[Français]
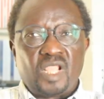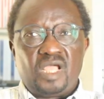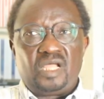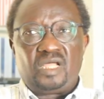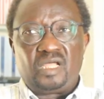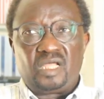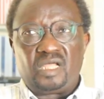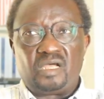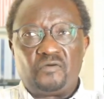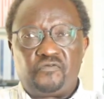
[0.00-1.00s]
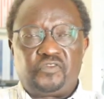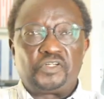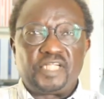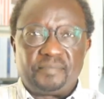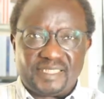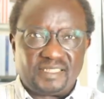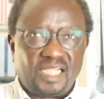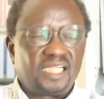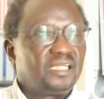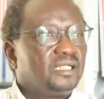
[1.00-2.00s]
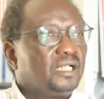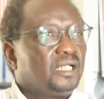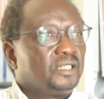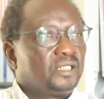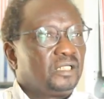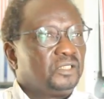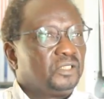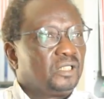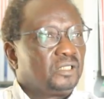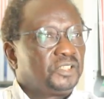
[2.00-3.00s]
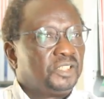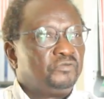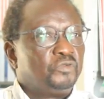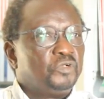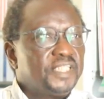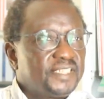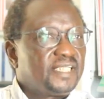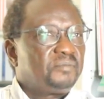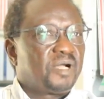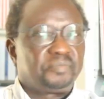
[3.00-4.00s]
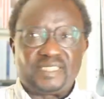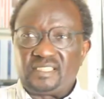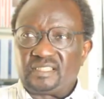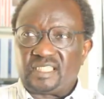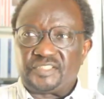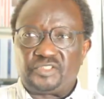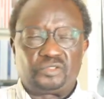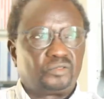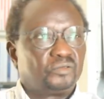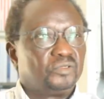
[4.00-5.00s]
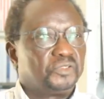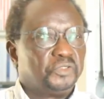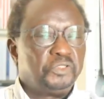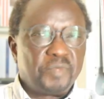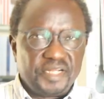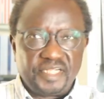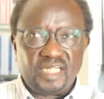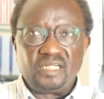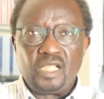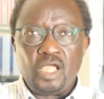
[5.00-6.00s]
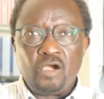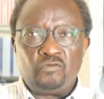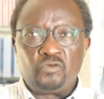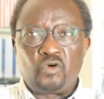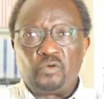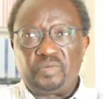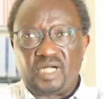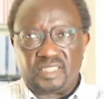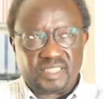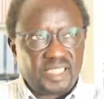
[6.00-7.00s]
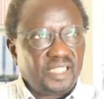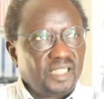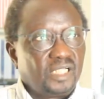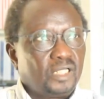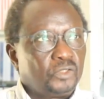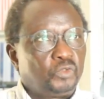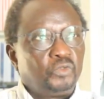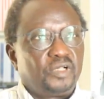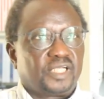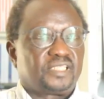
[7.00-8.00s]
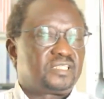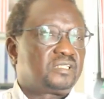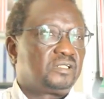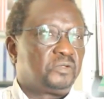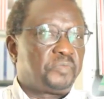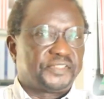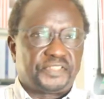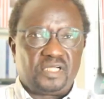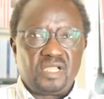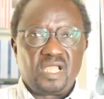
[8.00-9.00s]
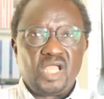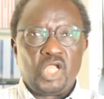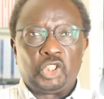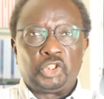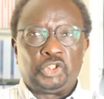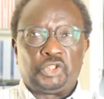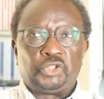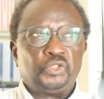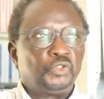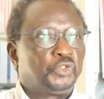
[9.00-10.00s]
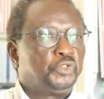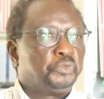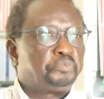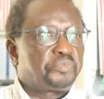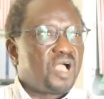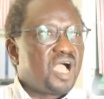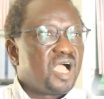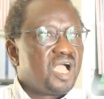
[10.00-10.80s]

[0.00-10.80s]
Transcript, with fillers: euh, fondamental. Euh, si vous lisez ma présentation du manuel, vous comprendrez tout le reste. Parce que je ne suis pas,